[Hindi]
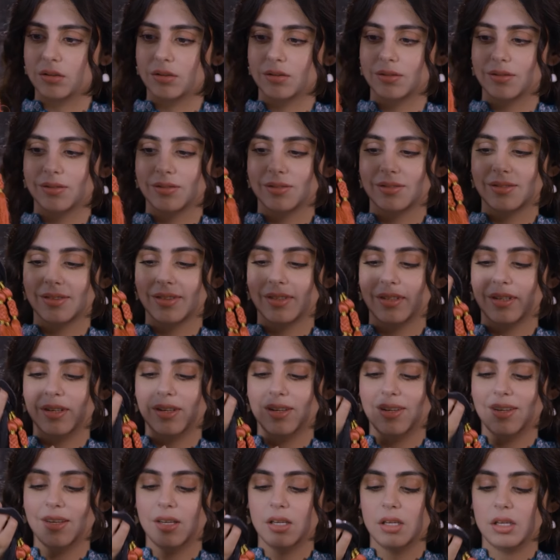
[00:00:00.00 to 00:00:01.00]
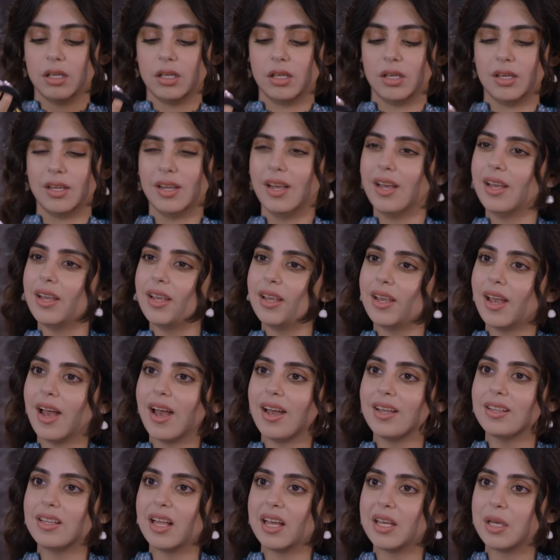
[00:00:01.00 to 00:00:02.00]
हम्म। ये क्या
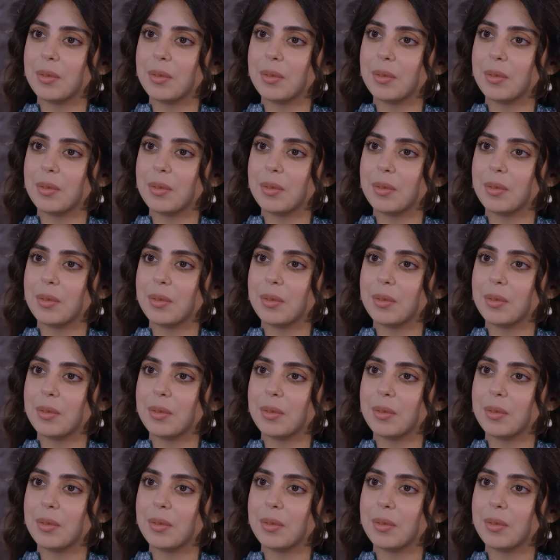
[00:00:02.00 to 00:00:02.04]
है